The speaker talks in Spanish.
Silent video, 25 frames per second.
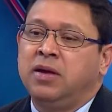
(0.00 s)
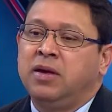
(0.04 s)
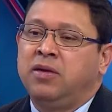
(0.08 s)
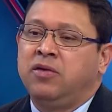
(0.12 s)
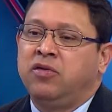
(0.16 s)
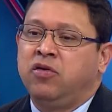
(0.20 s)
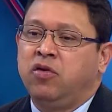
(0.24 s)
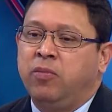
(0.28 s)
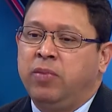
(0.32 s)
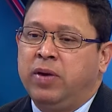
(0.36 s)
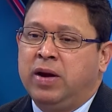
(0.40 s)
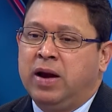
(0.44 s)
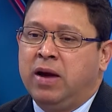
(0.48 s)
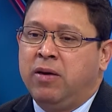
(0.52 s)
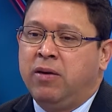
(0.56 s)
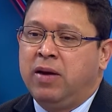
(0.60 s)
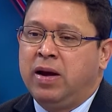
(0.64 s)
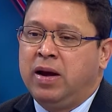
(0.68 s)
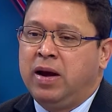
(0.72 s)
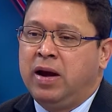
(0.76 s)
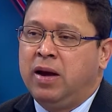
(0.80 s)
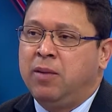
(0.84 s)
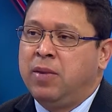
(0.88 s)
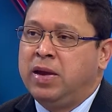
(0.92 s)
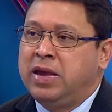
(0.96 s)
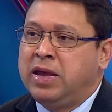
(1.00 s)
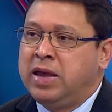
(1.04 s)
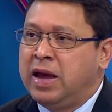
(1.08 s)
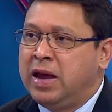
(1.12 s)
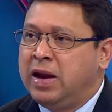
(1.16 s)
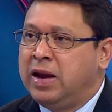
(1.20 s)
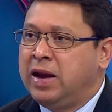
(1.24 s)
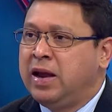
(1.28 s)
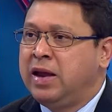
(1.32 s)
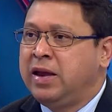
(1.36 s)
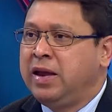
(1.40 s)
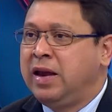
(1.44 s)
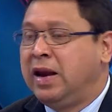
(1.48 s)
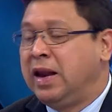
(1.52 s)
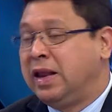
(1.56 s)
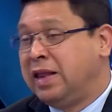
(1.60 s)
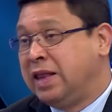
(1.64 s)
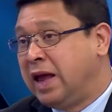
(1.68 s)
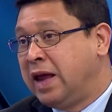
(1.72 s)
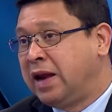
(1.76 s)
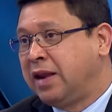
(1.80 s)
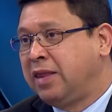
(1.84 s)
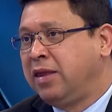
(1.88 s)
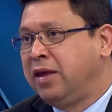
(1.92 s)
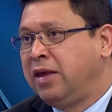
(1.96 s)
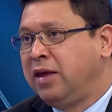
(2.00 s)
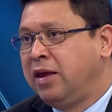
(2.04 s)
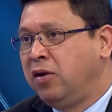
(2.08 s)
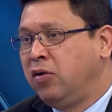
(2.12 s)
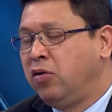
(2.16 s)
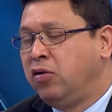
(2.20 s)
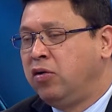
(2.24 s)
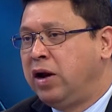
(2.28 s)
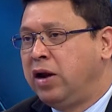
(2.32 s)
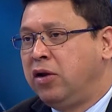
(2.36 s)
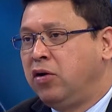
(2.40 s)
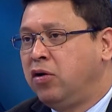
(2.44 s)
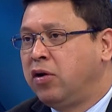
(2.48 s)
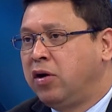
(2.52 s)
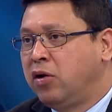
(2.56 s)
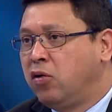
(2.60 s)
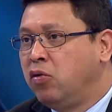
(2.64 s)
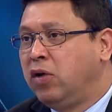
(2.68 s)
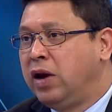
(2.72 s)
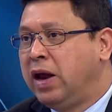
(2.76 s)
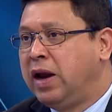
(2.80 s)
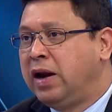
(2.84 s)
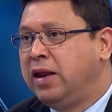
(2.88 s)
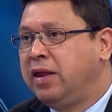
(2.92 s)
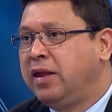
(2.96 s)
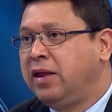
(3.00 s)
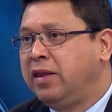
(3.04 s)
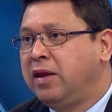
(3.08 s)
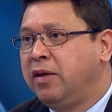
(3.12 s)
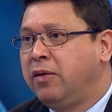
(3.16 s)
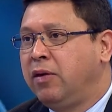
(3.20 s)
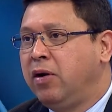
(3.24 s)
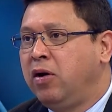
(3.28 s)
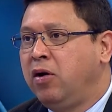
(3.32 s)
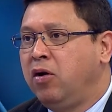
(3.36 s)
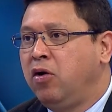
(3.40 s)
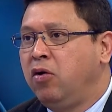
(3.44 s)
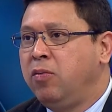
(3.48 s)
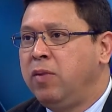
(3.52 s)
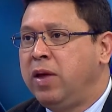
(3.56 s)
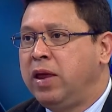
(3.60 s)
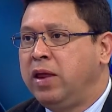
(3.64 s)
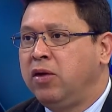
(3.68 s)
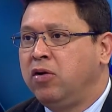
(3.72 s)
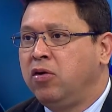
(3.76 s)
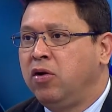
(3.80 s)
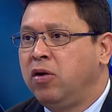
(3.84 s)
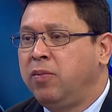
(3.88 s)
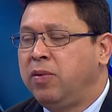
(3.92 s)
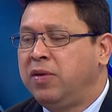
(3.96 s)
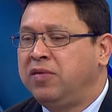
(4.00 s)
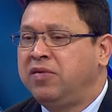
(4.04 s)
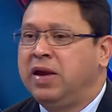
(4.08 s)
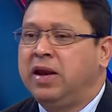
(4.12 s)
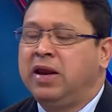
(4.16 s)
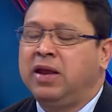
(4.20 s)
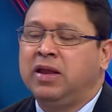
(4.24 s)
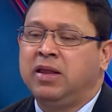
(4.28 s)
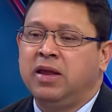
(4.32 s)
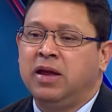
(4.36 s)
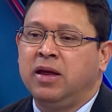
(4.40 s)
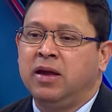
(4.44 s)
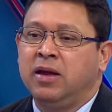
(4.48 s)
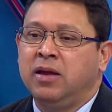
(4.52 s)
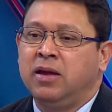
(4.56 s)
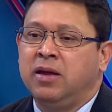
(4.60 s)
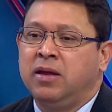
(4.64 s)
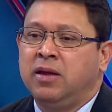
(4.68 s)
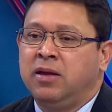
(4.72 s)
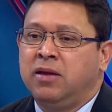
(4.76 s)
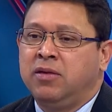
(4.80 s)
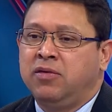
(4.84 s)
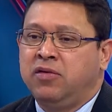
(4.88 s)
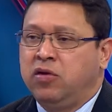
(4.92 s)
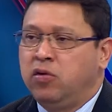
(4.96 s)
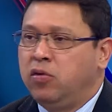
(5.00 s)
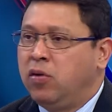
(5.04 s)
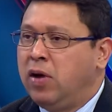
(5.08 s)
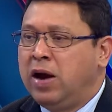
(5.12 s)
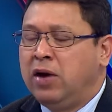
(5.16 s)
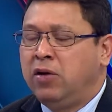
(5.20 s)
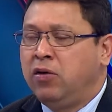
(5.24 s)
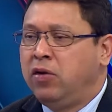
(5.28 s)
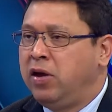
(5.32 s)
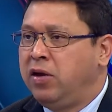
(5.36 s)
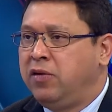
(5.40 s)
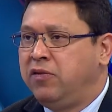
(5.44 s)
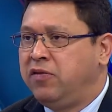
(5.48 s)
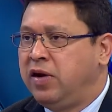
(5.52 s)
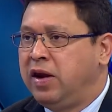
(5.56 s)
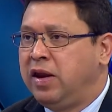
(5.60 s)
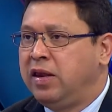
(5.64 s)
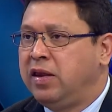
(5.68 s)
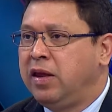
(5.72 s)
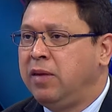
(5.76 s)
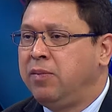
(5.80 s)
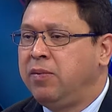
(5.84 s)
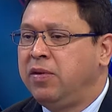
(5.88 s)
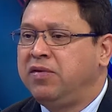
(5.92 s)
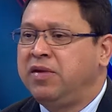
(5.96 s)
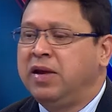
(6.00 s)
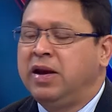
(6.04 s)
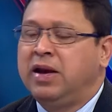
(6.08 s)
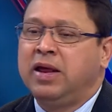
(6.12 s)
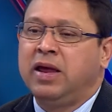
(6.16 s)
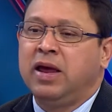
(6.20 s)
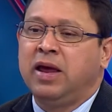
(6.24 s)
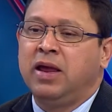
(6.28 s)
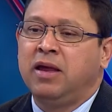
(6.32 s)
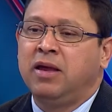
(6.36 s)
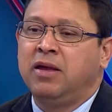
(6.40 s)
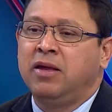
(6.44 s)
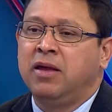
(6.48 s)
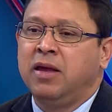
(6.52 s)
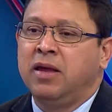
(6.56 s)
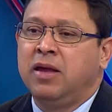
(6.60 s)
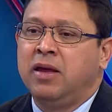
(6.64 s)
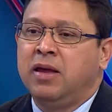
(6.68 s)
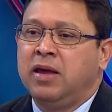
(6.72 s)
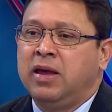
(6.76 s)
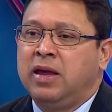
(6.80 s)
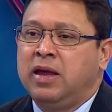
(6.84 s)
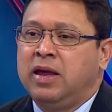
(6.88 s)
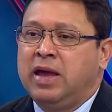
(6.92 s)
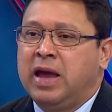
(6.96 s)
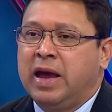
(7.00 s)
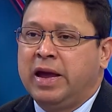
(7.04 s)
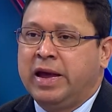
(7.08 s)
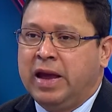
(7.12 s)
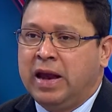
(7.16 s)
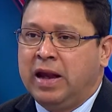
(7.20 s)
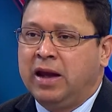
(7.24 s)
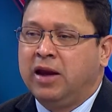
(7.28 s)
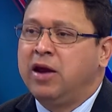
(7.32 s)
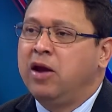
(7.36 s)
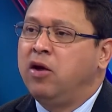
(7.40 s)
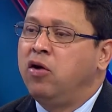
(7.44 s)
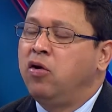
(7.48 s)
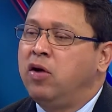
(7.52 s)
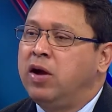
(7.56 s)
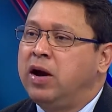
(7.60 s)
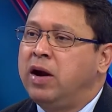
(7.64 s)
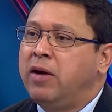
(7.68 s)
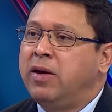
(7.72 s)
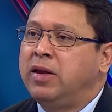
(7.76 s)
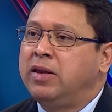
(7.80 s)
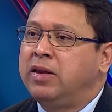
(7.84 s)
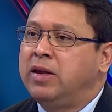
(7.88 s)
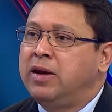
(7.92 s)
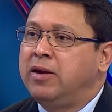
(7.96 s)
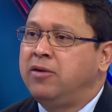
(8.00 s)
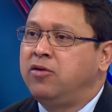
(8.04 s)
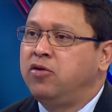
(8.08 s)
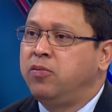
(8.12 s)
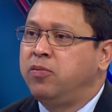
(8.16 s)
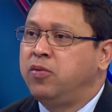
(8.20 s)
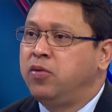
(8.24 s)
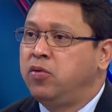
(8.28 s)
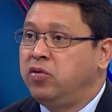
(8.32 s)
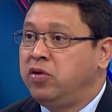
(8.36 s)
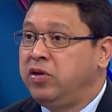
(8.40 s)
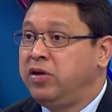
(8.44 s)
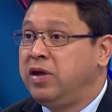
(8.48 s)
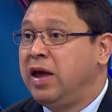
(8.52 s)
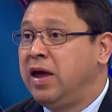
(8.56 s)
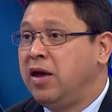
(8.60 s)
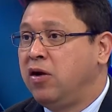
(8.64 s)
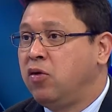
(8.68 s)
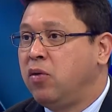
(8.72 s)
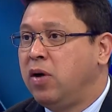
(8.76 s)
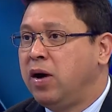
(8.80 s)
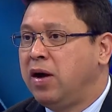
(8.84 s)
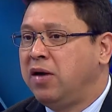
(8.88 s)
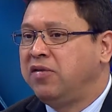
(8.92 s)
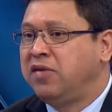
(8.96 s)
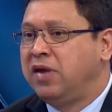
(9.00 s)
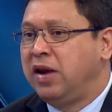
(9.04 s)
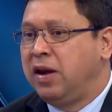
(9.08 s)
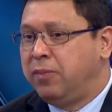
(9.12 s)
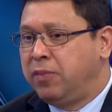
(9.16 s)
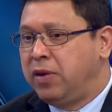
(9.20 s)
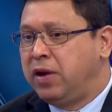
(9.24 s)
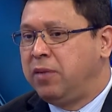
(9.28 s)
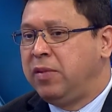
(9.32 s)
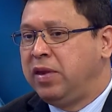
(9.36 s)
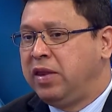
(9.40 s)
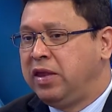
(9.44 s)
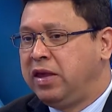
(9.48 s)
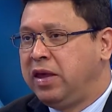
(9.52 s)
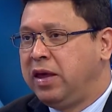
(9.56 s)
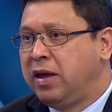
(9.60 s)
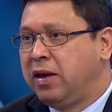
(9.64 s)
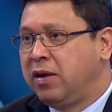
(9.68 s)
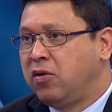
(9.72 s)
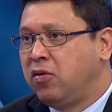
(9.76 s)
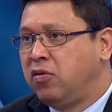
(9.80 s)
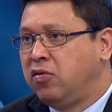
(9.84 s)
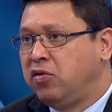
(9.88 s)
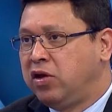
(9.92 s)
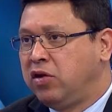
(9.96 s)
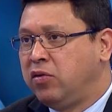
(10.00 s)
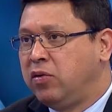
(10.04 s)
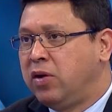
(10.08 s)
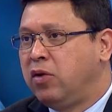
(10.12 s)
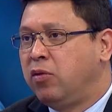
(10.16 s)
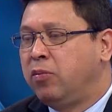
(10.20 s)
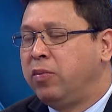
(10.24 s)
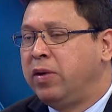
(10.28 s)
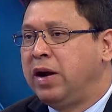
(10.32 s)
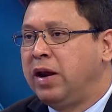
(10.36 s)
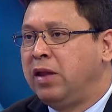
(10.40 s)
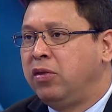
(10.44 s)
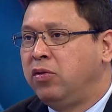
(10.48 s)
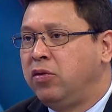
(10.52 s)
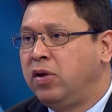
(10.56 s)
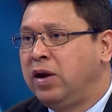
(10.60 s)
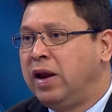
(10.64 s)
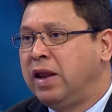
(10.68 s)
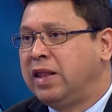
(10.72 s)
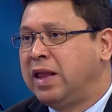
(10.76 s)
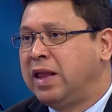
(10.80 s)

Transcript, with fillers: se operaba en la mañana y en la tarde, en los horarios regulares de trabajo de los médicos especialistas, cirujanos de diferentes especialidades, y aquel que lograba tener su productividad adecuada se le permitía continuar operando en la